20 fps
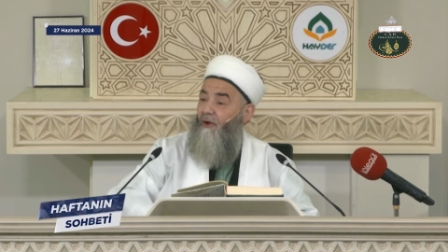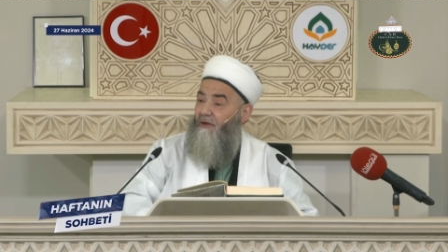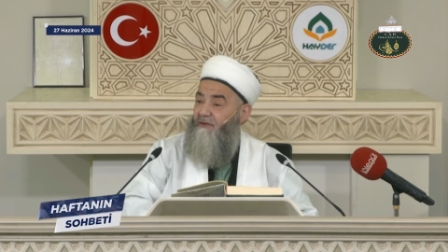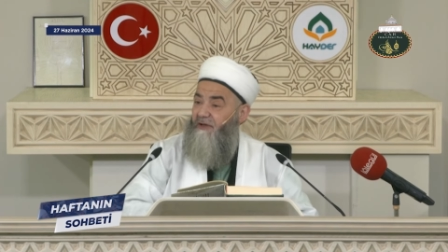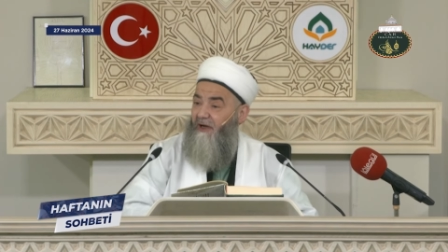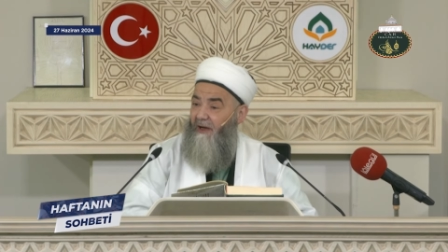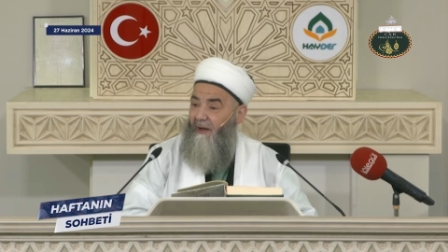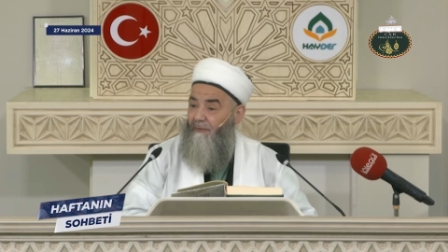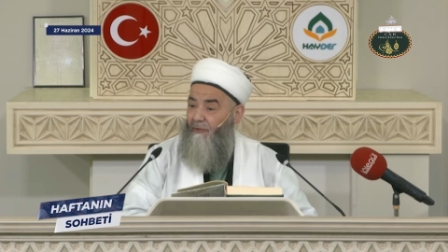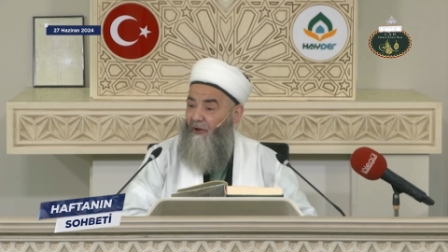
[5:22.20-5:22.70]
Ne
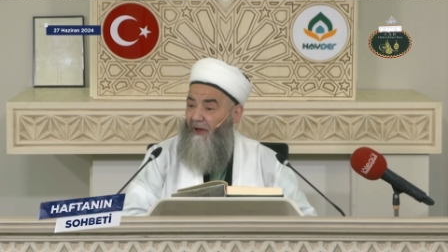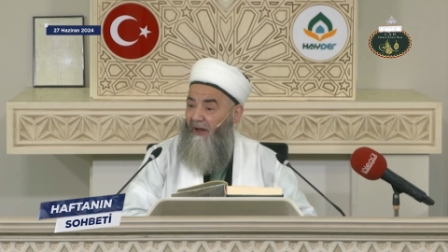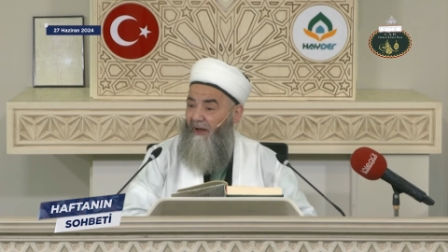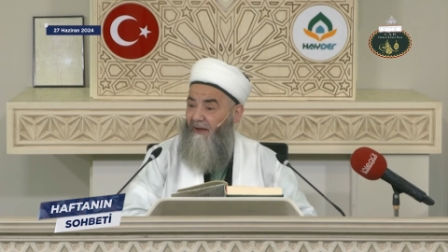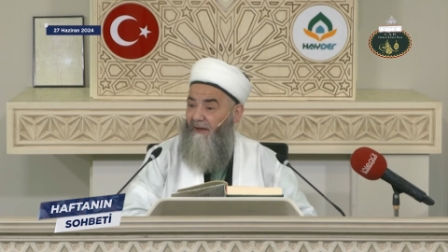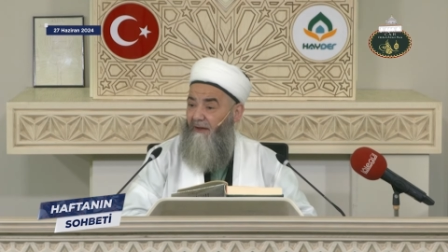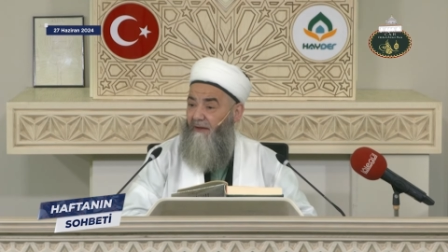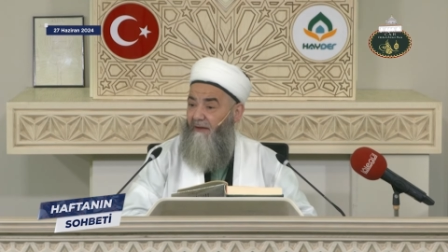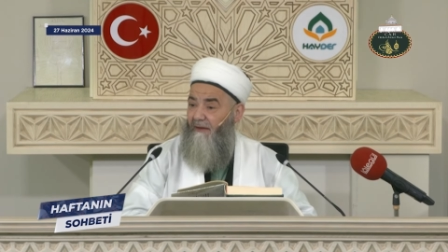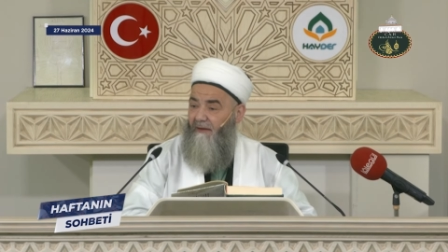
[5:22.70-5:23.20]
olacak ha böyle?
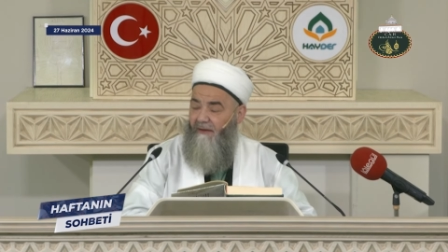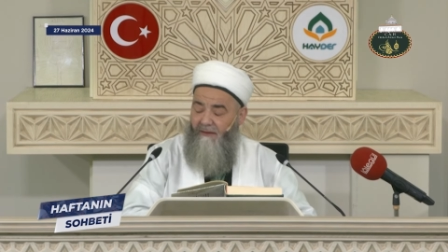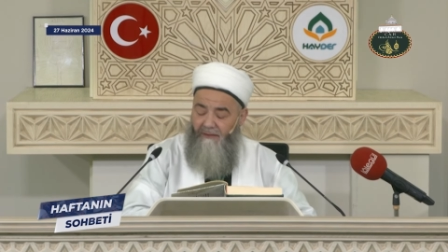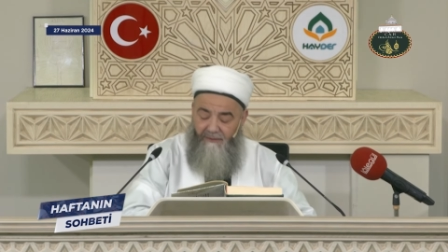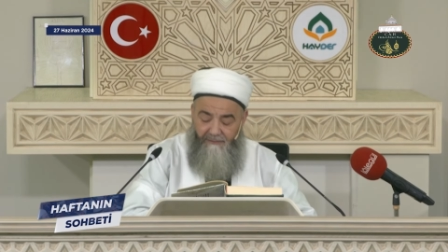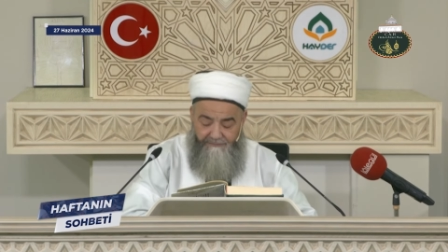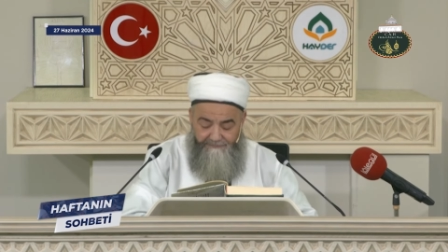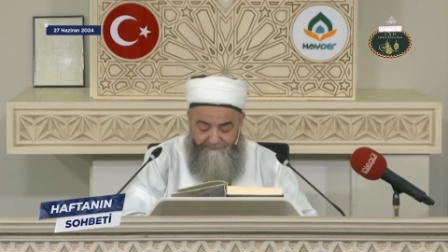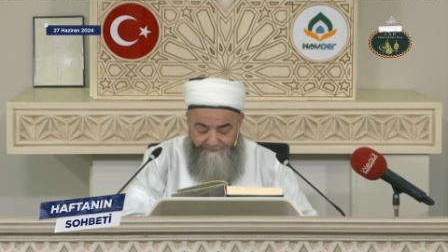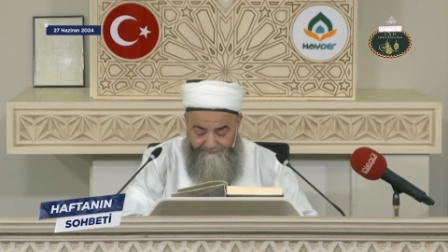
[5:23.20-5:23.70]

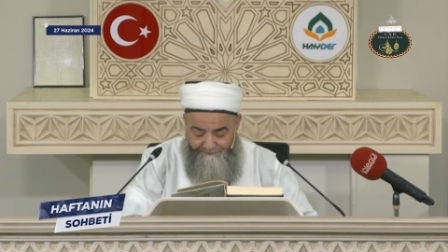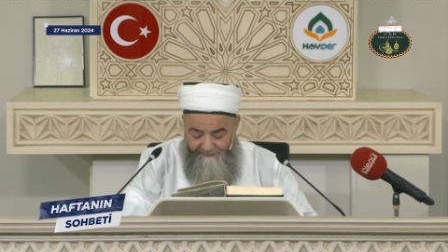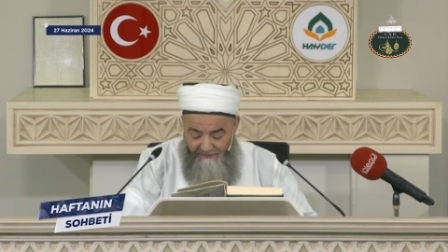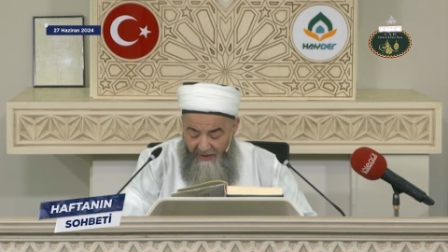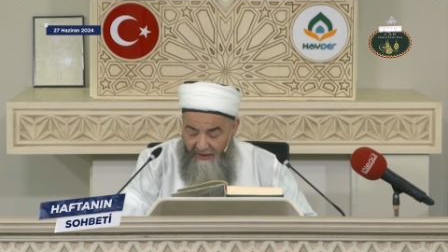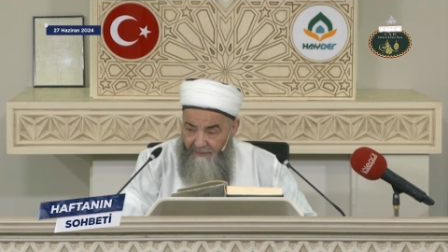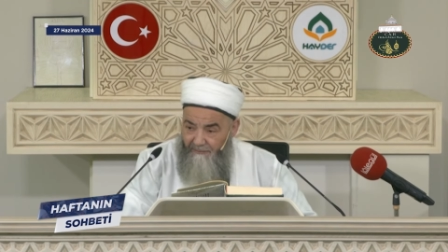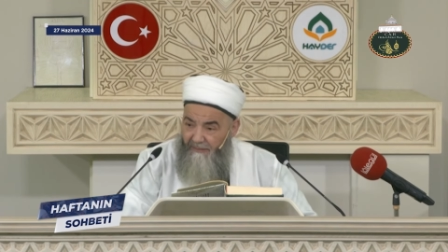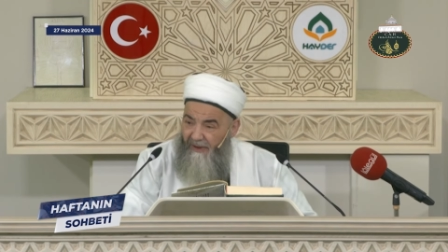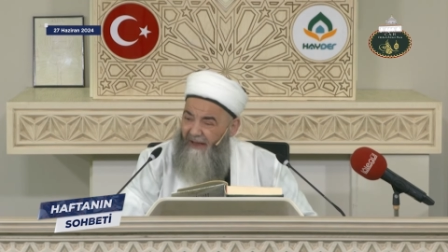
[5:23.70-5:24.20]

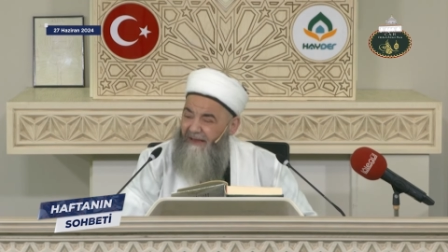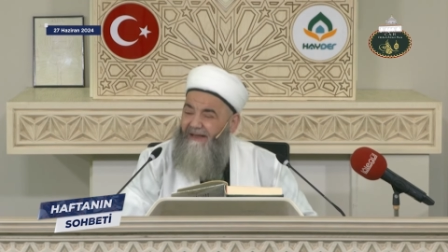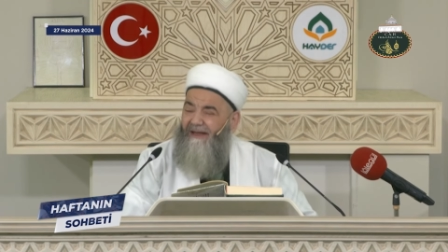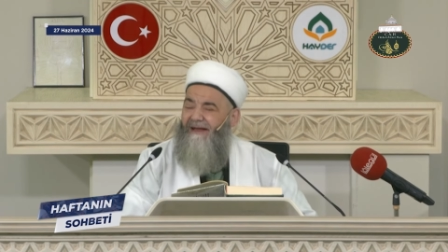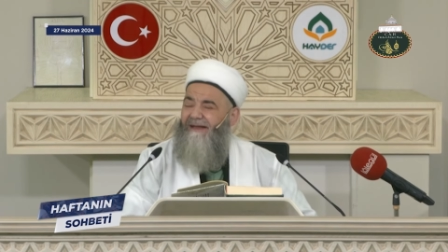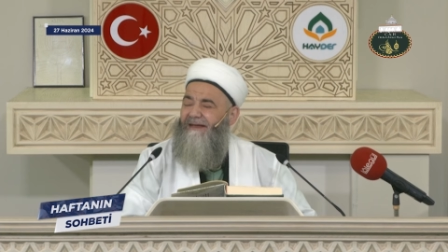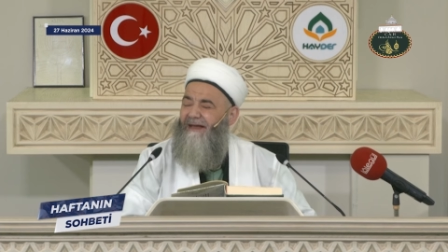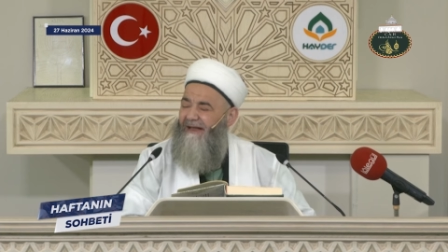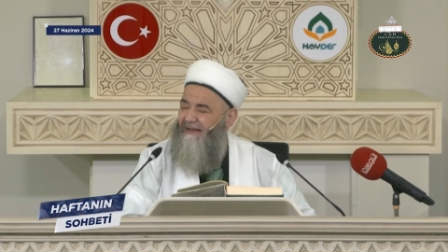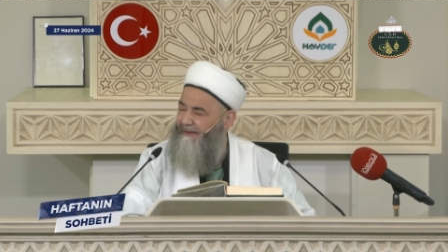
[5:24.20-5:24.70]
Ben
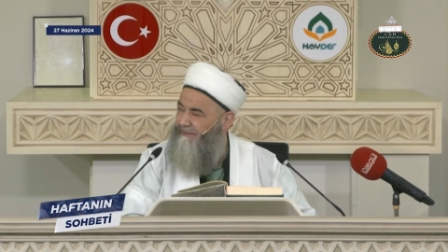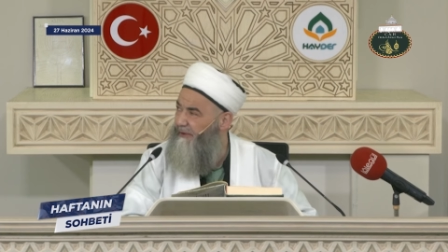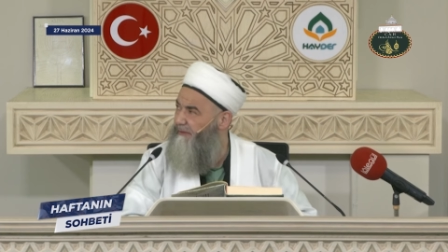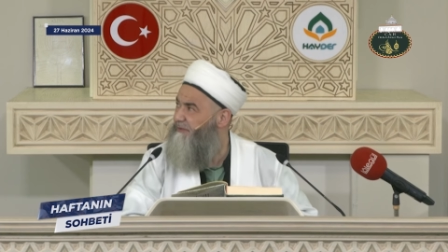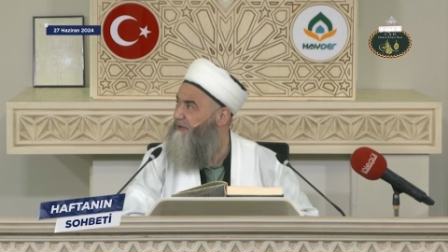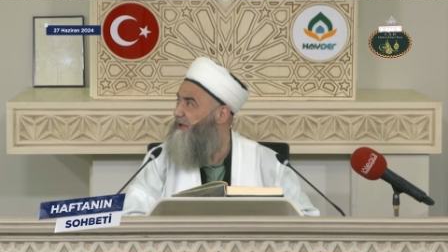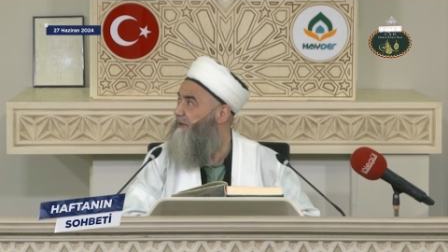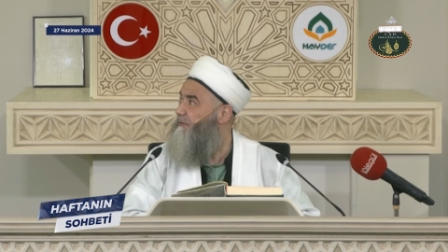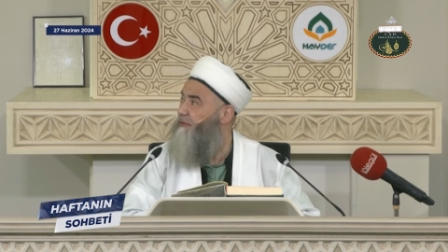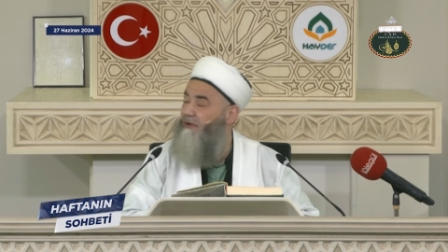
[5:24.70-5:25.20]
yine
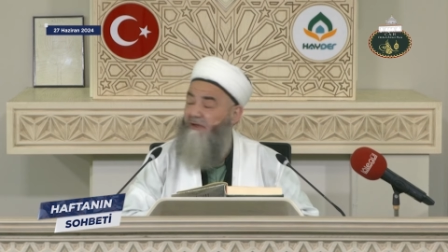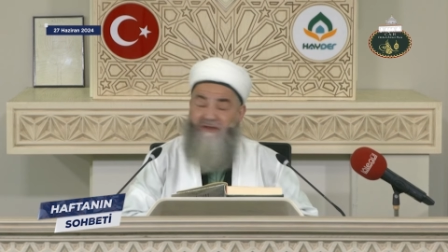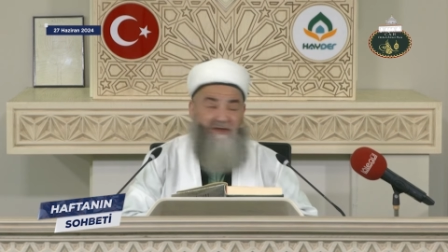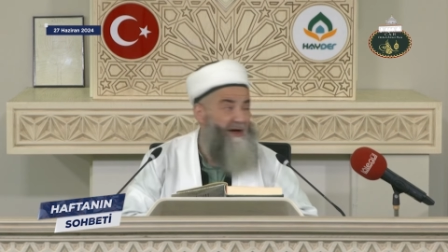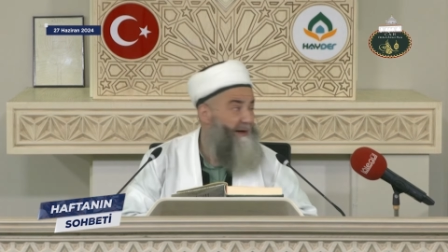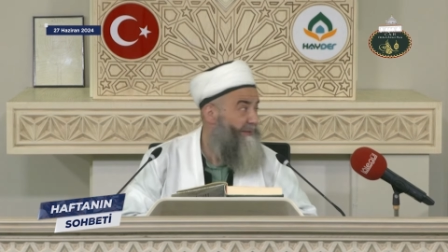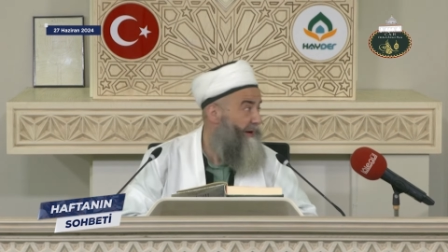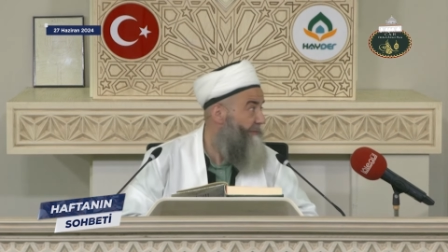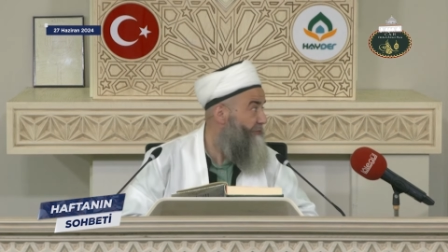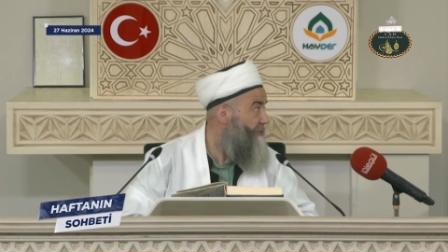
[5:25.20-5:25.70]
kendime bir şey
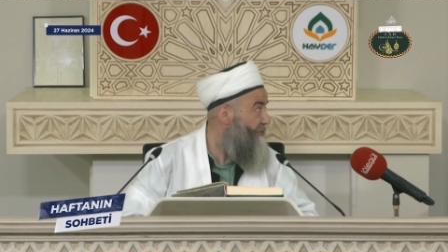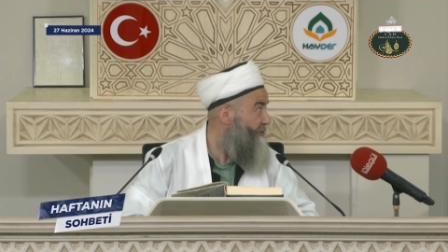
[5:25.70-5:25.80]
bulacağım ha